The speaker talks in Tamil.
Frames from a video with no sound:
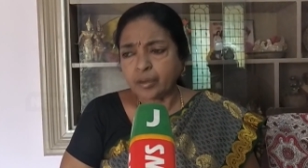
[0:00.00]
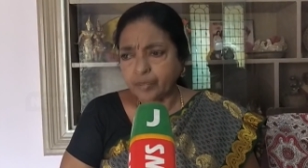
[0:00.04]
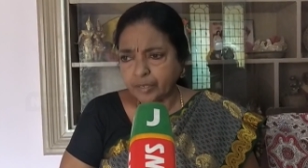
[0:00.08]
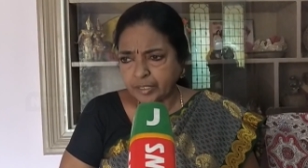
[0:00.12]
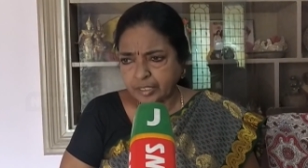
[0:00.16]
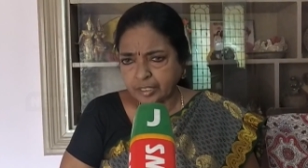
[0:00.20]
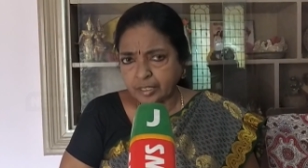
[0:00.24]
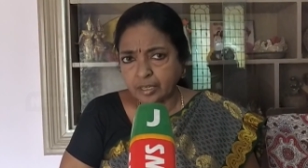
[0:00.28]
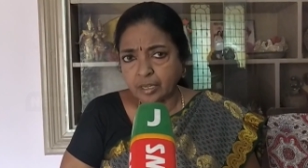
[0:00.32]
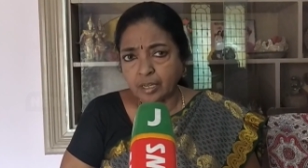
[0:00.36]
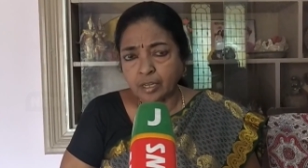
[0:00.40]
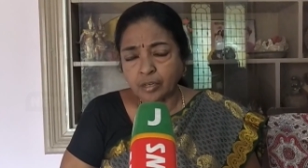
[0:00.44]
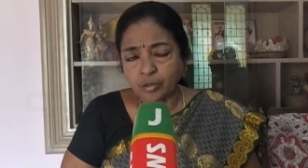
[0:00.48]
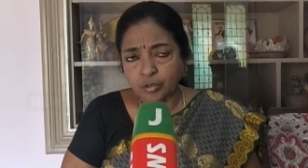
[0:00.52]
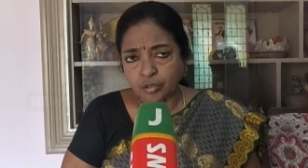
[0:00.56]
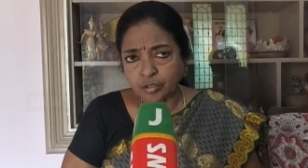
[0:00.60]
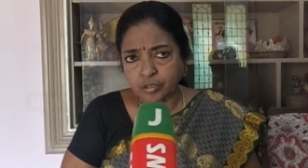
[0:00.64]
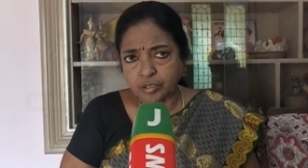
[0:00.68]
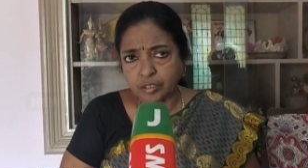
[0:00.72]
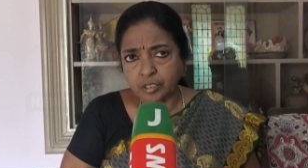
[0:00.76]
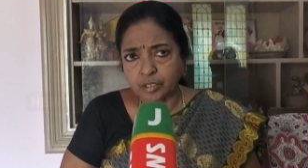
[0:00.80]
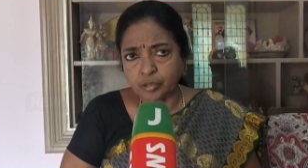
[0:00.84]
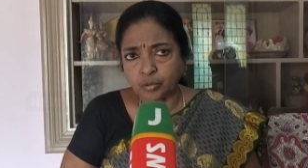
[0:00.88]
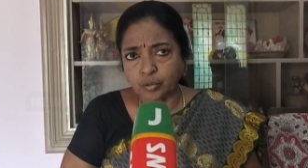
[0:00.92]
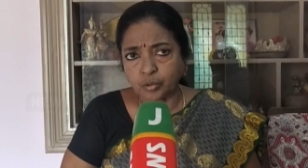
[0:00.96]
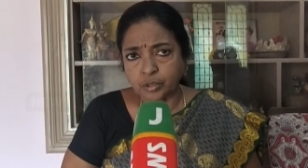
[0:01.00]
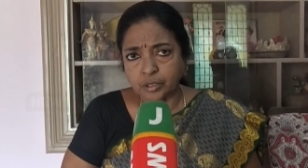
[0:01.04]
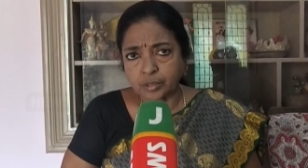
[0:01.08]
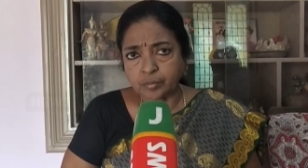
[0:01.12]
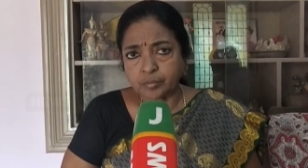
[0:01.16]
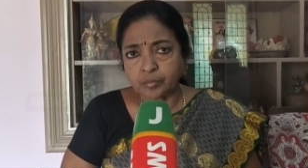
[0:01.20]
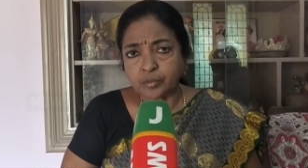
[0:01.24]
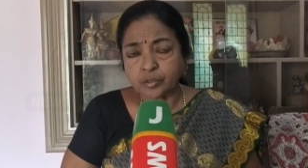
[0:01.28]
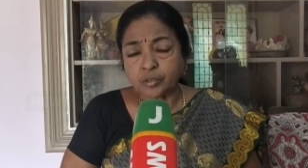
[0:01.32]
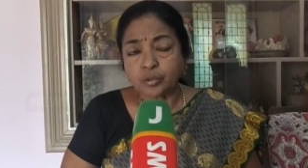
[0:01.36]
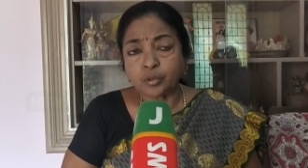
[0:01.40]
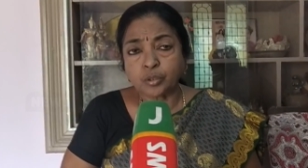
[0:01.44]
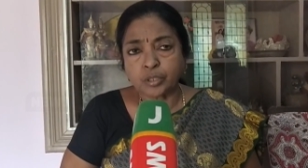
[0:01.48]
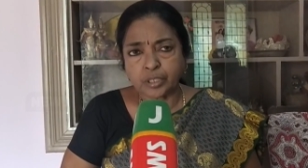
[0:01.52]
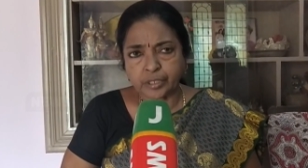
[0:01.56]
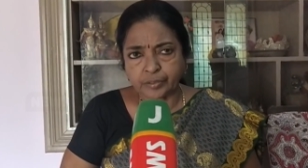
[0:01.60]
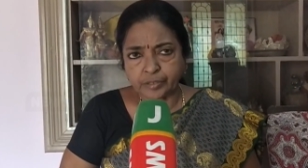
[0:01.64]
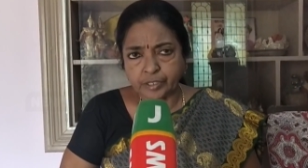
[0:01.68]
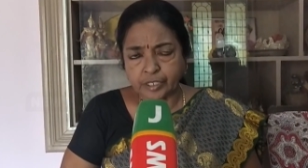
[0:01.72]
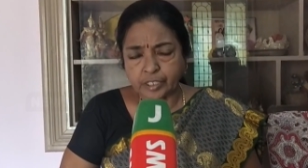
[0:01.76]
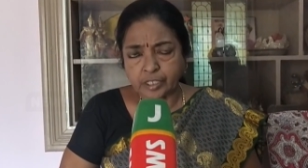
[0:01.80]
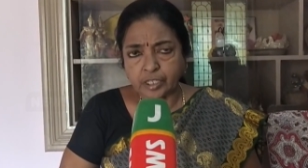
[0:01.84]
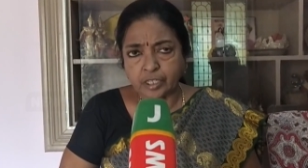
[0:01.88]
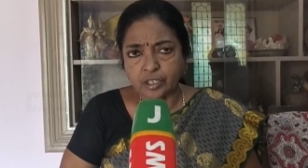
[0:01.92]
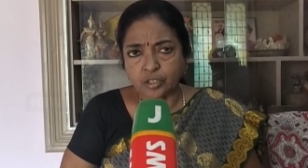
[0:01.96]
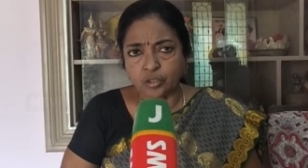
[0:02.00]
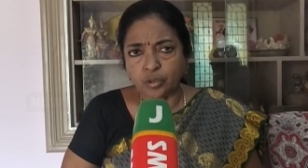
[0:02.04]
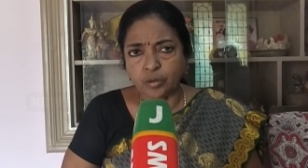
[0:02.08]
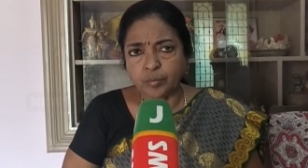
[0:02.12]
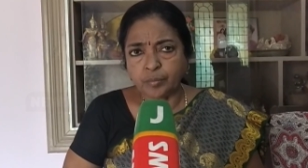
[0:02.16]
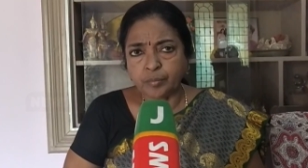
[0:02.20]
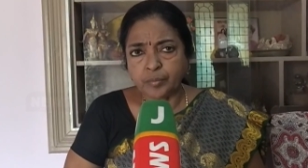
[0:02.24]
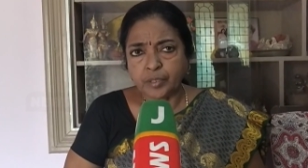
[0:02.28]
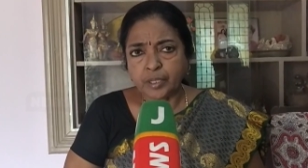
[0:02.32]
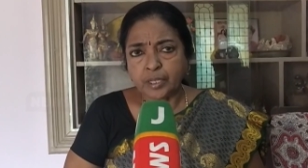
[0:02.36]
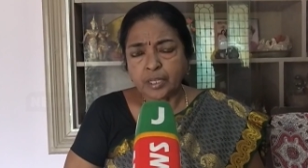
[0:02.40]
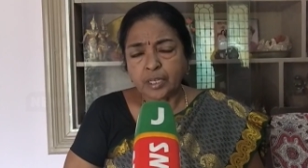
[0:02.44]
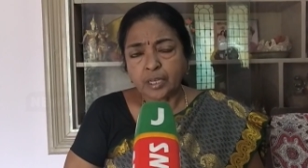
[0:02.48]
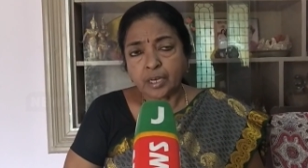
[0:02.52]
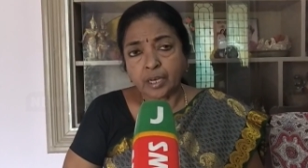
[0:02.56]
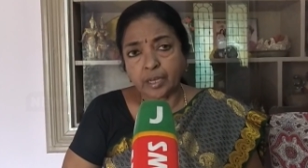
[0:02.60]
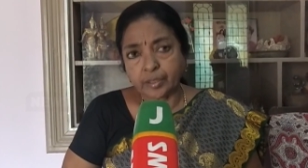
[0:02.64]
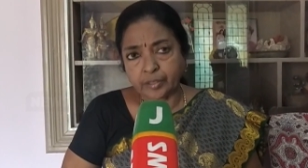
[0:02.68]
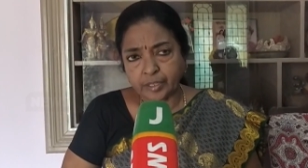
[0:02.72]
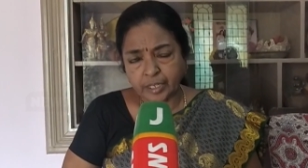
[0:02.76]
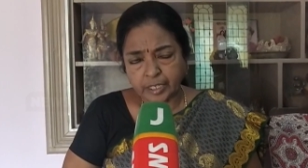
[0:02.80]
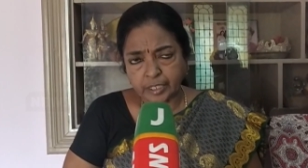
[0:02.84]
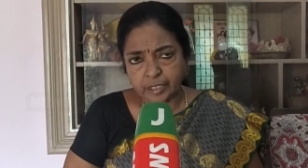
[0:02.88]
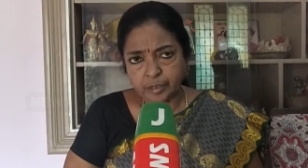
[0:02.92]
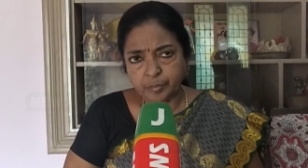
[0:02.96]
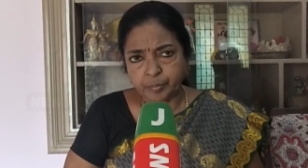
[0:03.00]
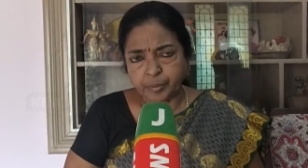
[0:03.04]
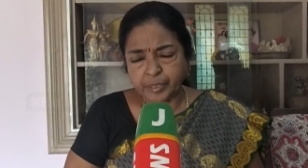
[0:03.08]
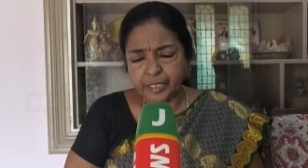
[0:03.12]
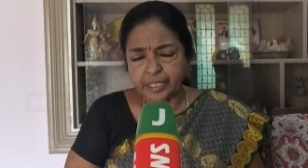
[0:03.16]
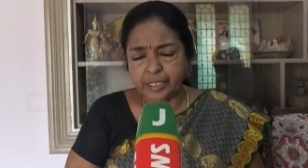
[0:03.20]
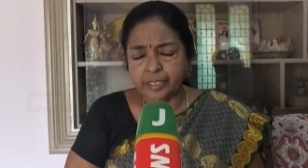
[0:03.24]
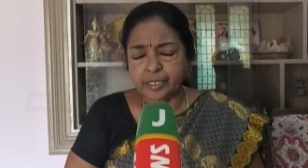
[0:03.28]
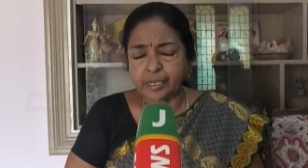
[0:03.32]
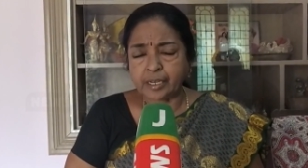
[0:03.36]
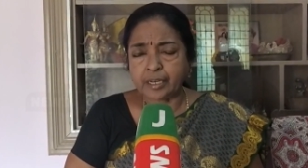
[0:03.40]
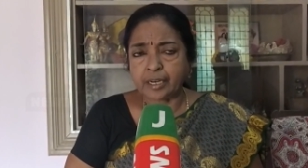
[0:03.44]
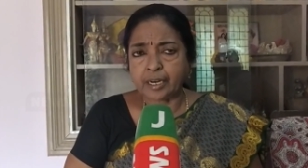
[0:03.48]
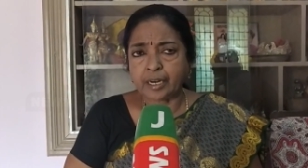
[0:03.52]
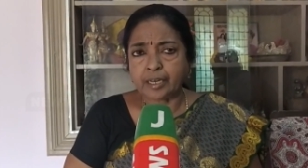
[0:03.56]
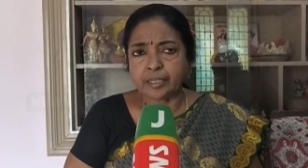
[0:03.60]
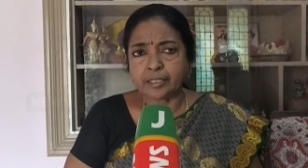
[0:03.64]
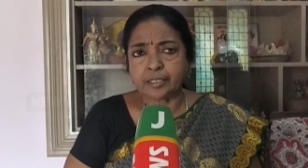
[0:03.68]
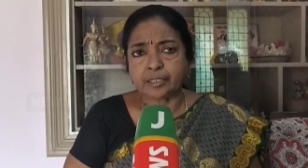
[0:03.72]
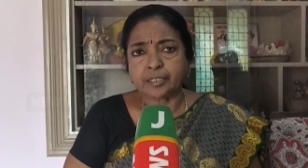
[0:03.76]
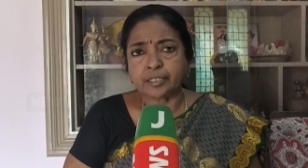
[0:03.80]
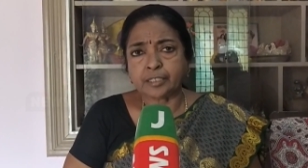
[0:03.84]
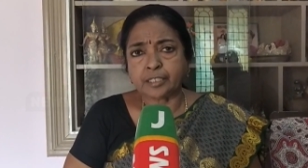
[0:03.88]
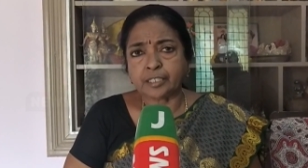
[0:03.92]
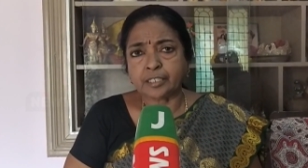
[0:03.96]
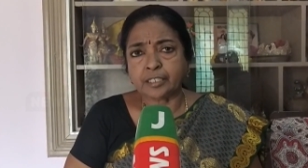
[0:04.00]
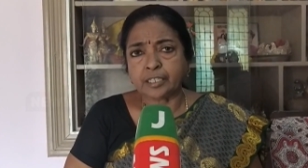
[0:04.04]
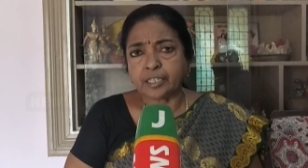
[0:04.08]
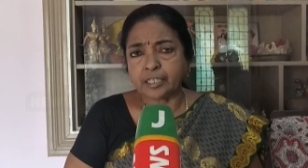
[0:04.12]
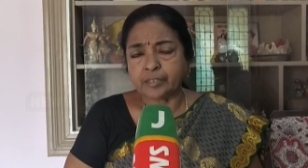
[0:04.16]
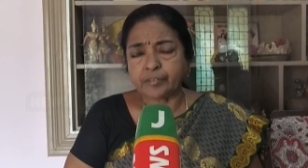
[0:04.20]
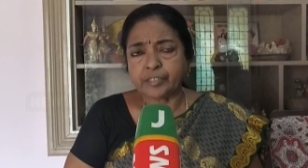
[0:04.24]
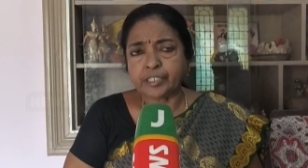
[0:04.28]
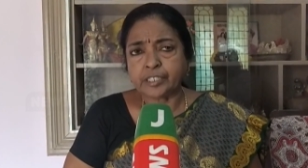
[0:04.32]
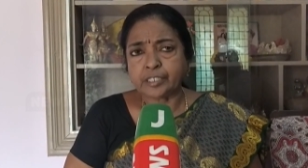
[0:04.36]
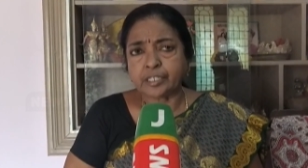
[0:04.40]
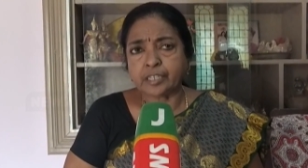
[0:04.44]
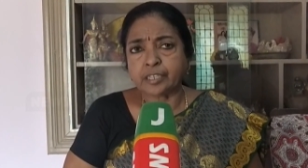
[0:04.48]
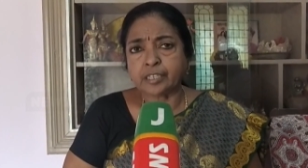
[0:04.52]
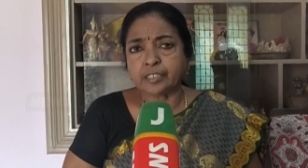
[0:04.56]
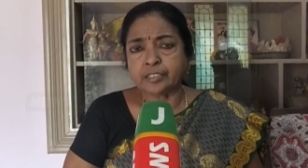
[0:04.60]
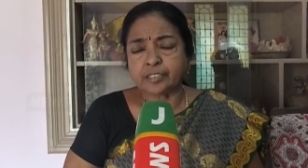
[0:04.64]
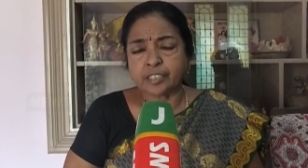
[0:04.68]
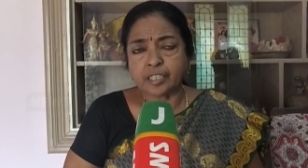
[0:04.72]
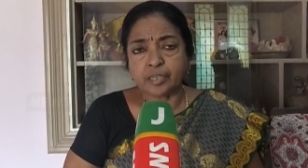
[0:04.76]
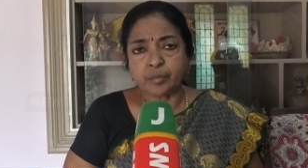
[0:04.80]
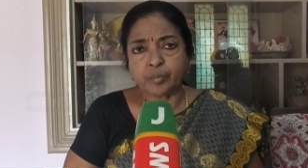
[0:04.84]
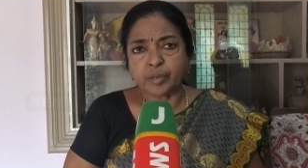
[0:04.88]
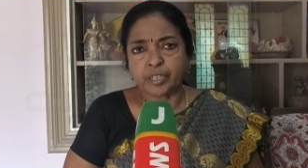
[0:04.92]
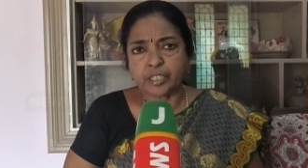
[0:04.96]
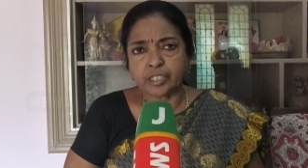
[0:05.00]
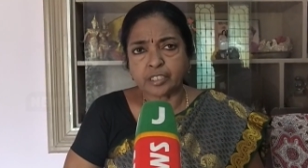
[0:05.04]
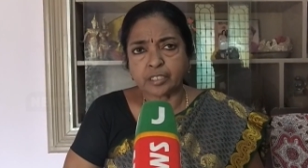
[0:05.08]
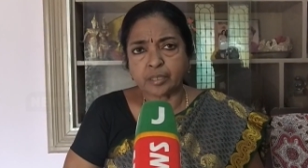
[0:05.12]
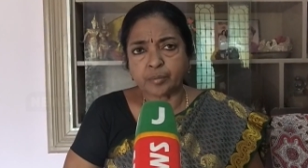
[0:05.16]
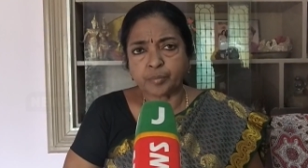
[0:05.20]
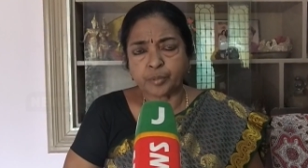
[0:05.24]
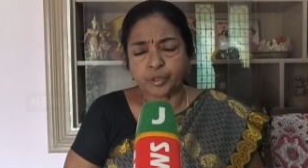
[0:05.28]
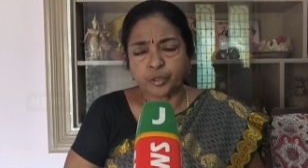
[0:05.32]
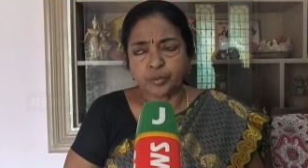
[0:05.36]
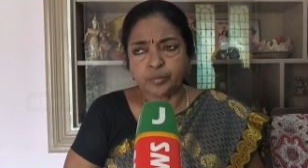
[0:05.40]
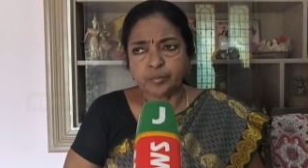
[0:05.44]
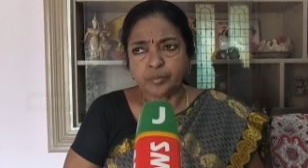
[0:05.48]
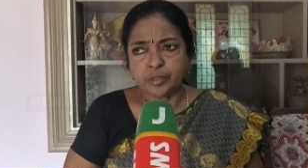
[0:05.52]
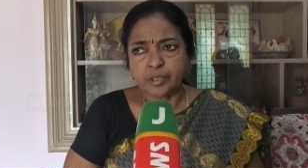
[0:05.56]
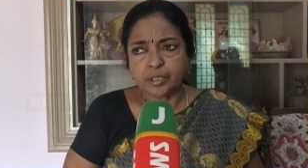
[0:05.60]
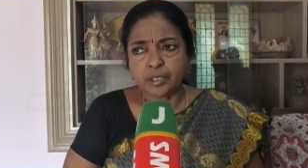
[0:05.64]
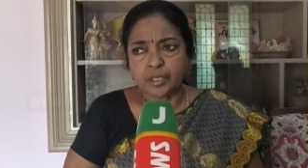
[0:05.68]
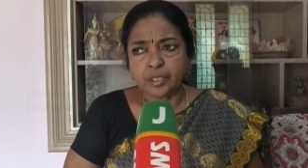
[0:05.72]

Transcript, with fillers: அவசர ஆலோசனை கூட்டம் கூடவிருக்கின்றோம் அதன் அடிப்படையில் அடுத்த கட்ட நடவடிக்கைகள் தீர்மானிக்கப்படும்